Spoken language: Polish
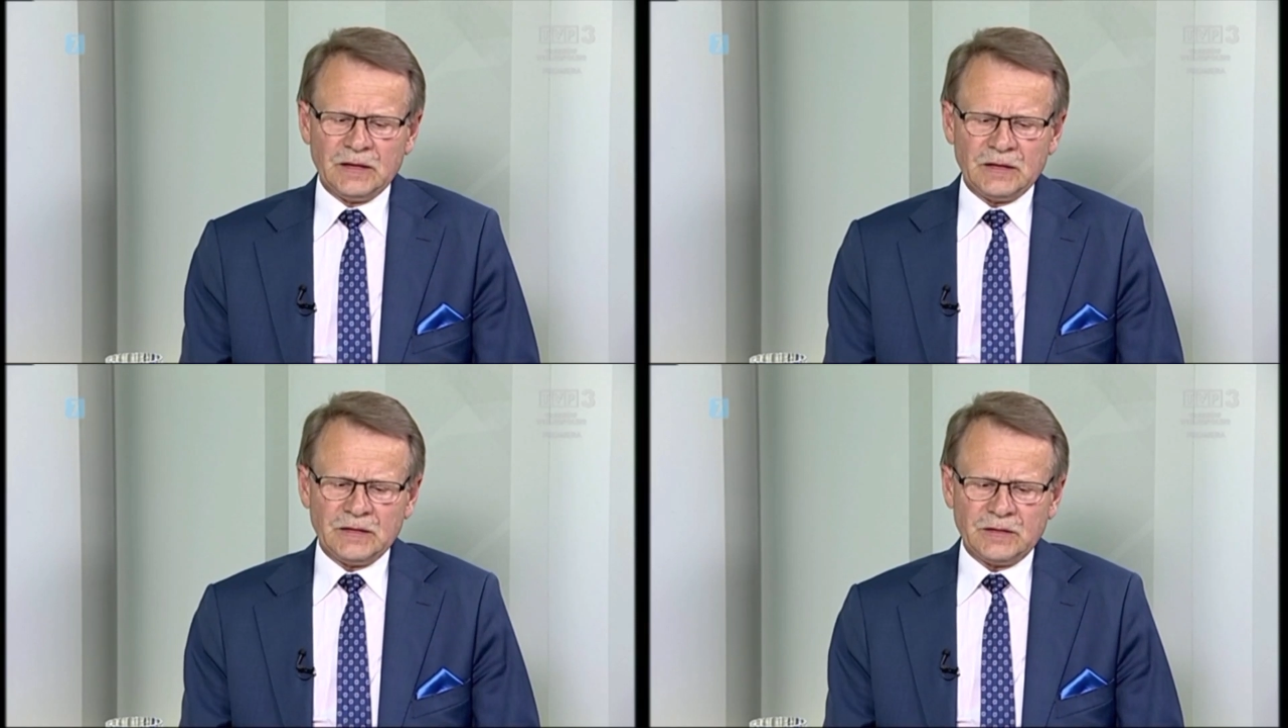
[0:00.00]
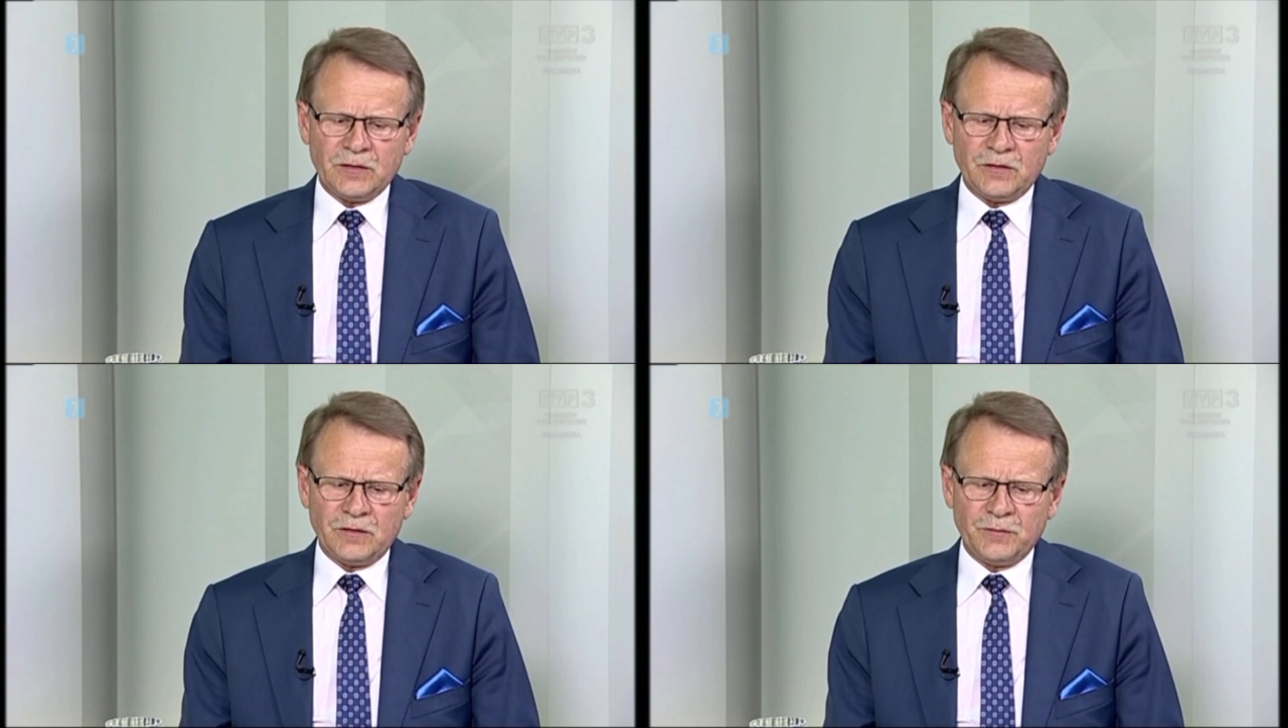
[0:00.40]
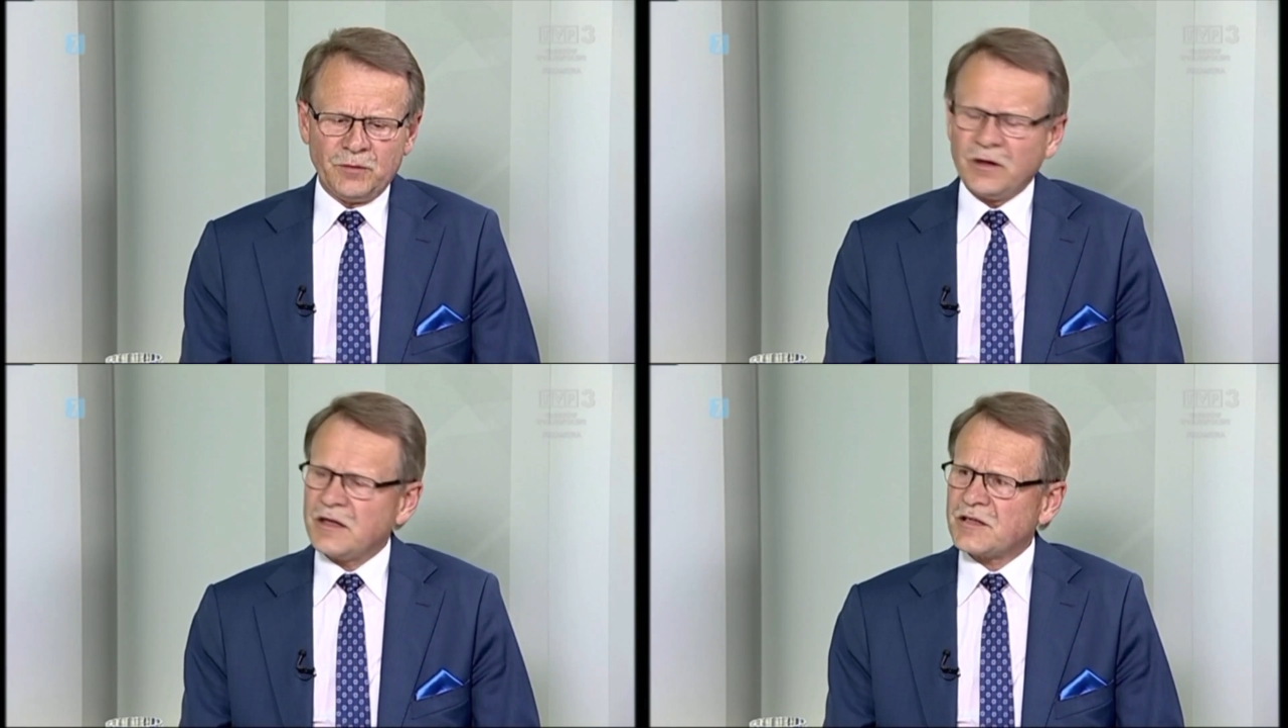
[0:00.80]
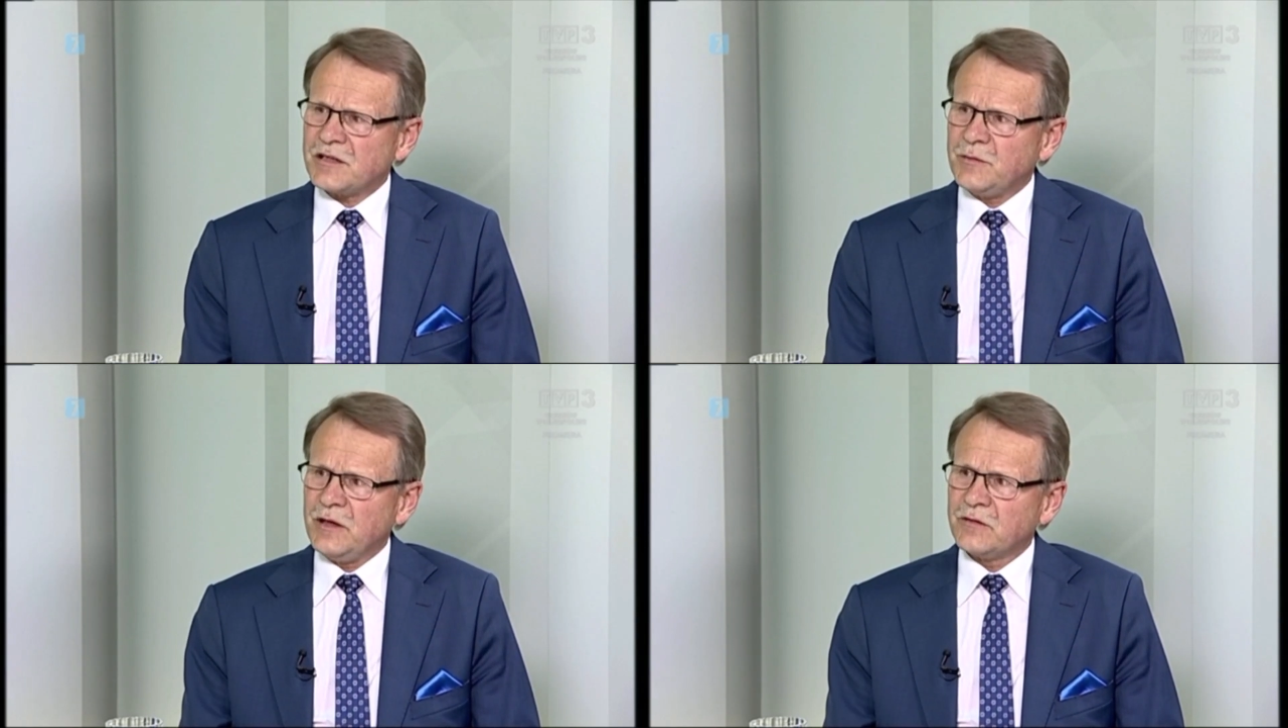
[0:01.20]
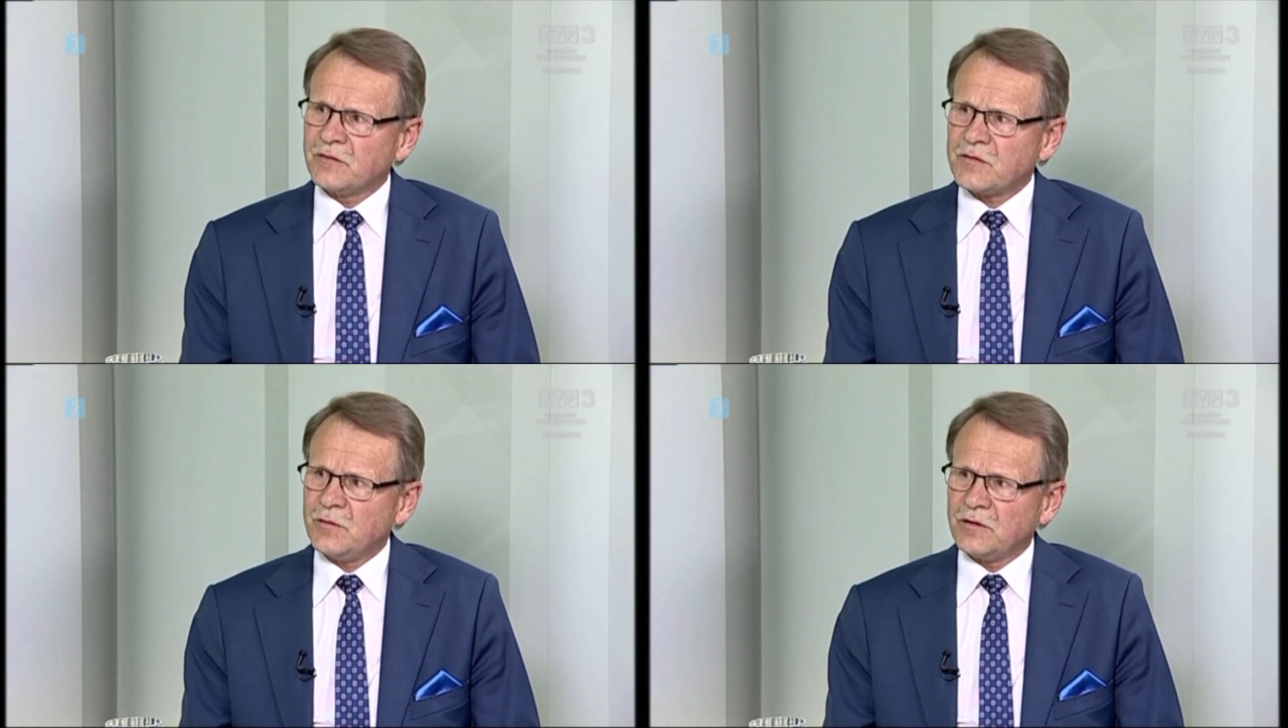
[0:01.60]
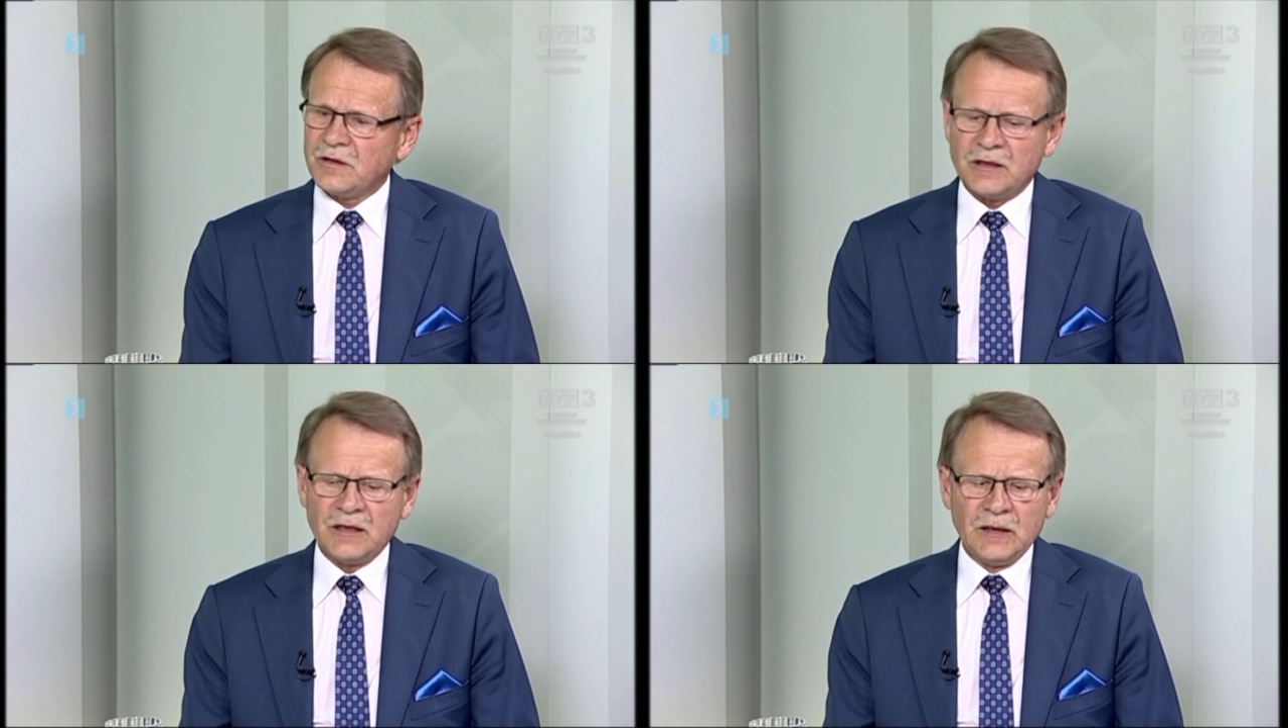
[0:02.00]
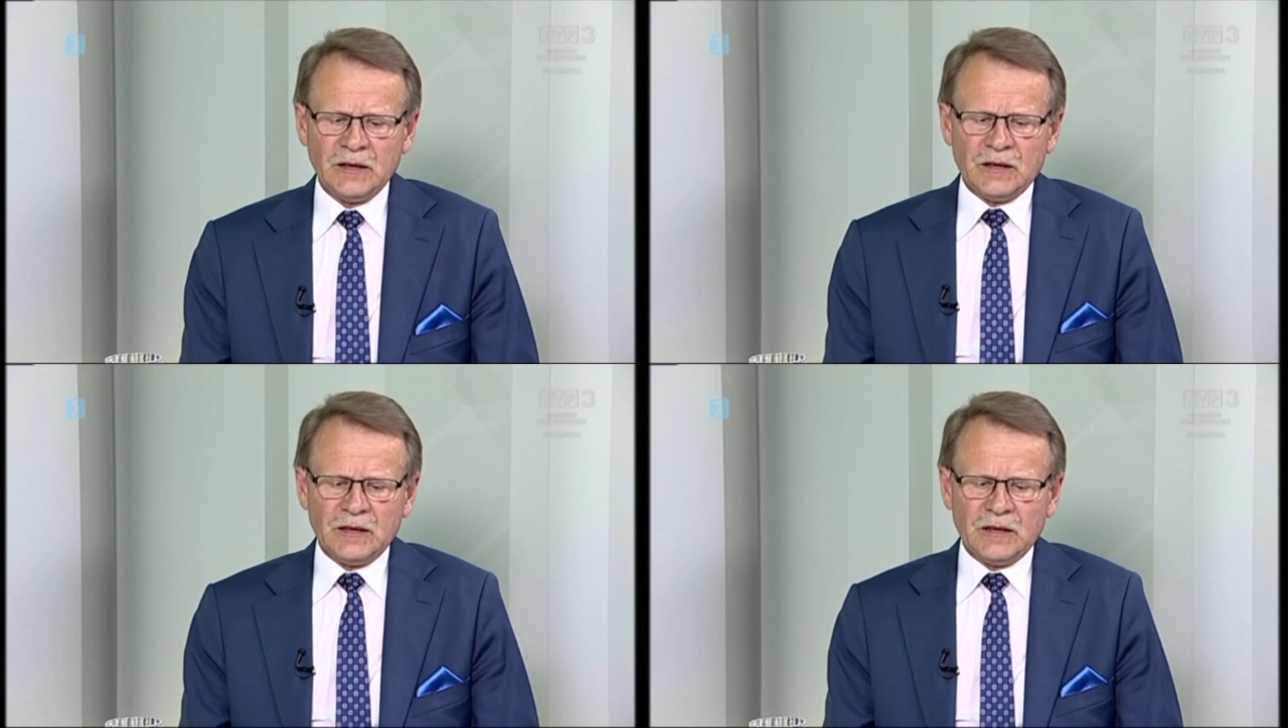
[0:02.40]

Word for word: e, to ponad 6 milionów złotych,